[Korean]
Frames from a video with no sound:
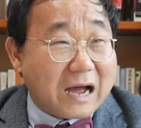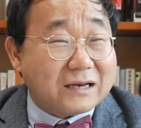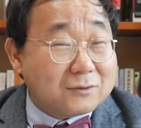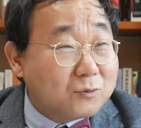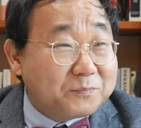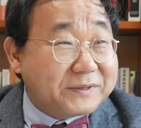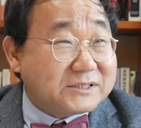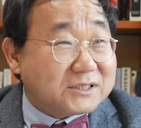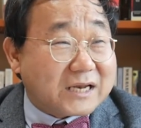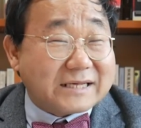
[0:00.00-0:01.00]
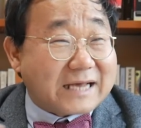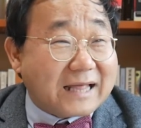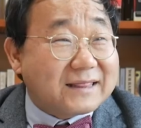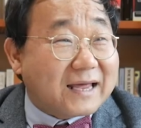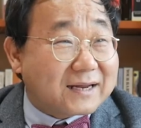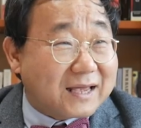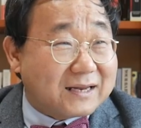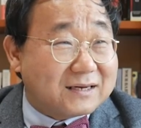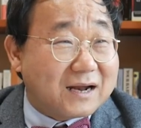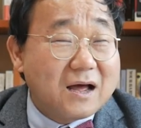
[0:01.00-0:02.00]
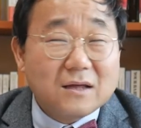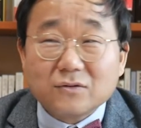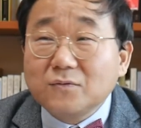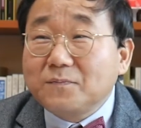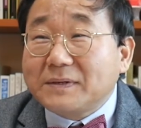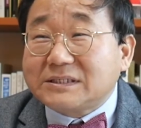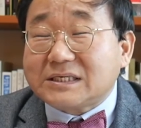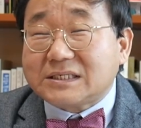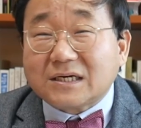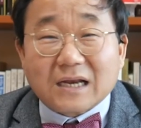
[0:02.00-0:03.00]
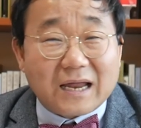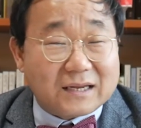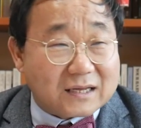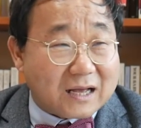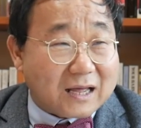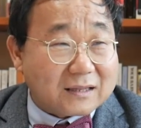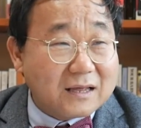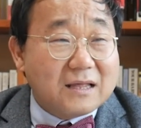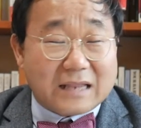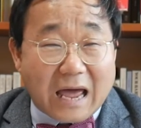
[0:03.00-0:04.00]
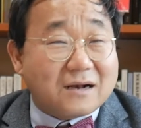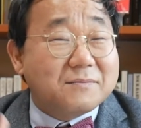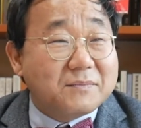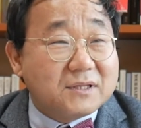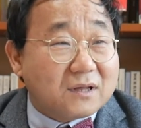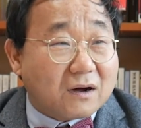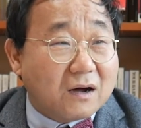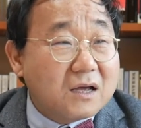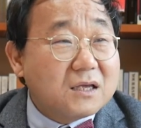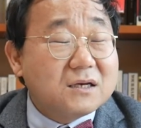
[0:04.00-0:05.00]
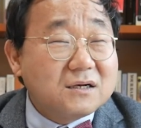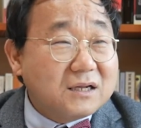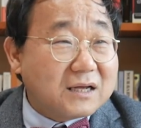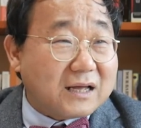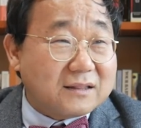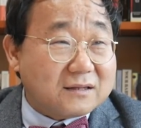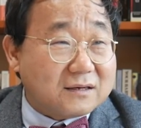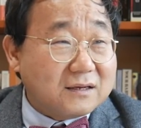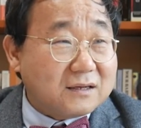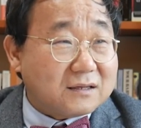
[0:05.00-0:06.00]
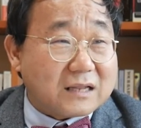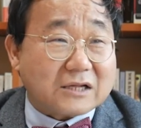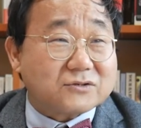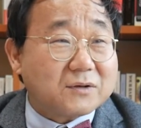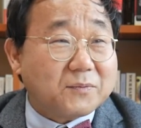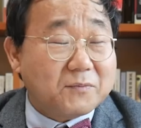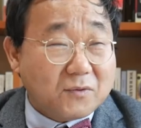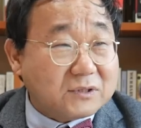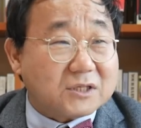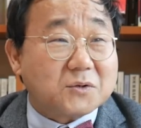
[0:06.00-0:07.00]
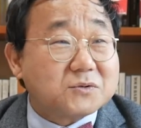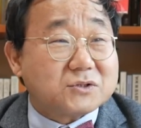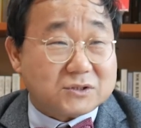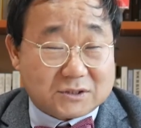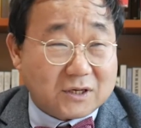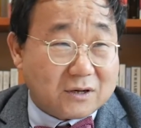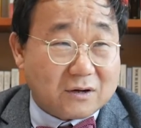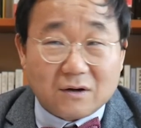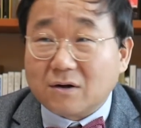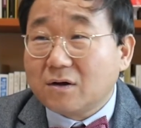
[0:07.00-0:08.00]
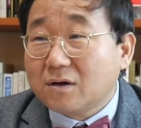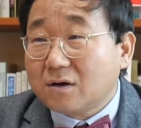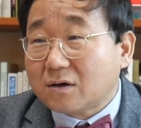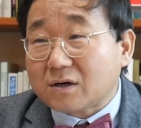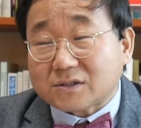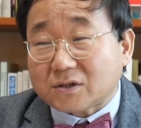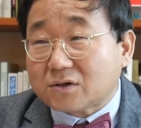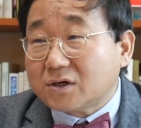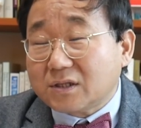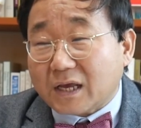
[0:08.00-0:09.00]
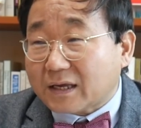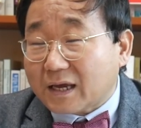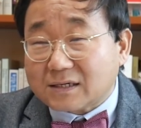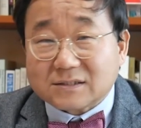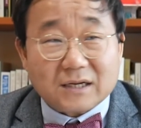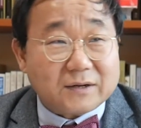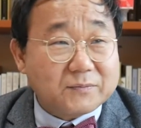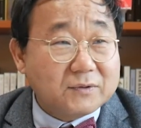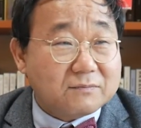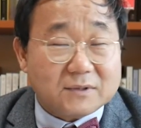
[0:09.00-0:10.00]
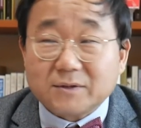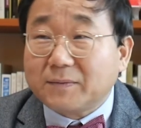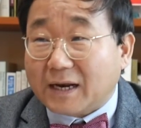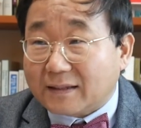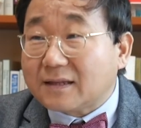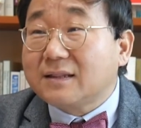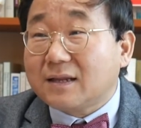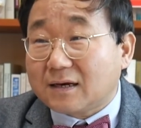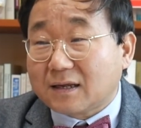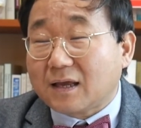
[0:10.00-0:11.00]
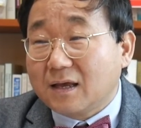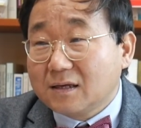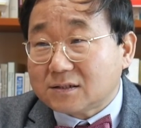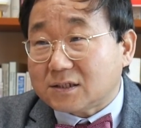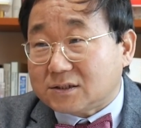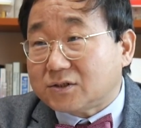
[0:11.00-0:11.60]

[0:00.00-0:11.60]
아니 눈빛이 선하지 않다는 게 아니라 네. 눈빛이 선한 인간 나를 믿어 이런 인간들이 나중에 보면 꼭 뒤통수를 쳐요. 그래서 그런 이야기하는 사람은 믿으면 안 된다는 게 저희